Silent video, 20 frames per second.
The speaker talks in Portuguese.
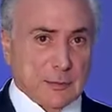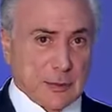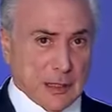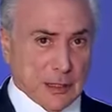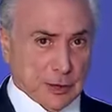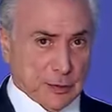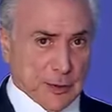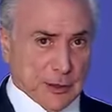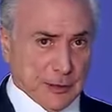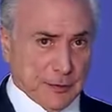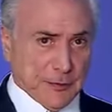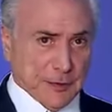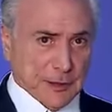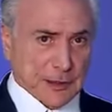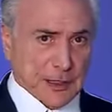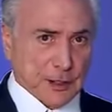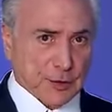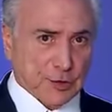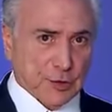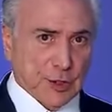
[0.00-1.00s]
As
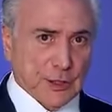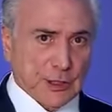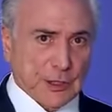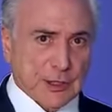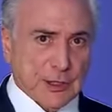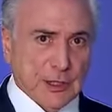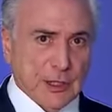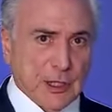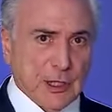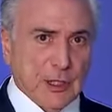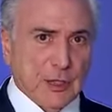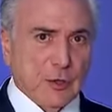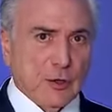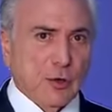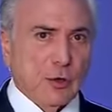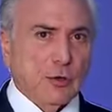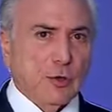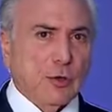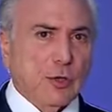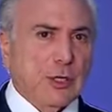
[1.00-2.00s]
manifestações
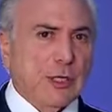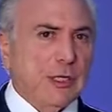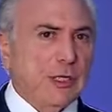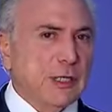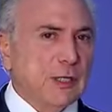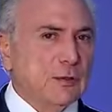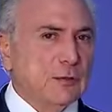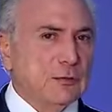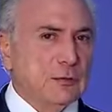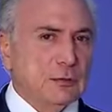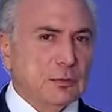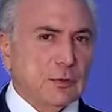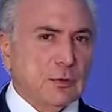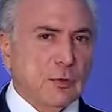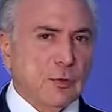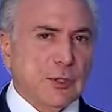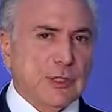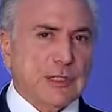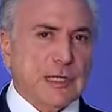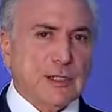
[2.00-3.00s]
ocorreram
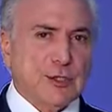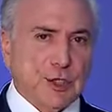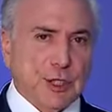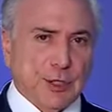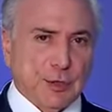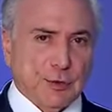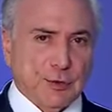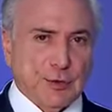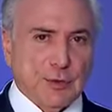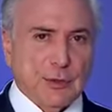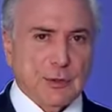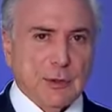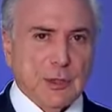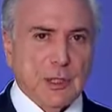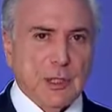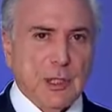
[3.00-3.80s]
com exageros,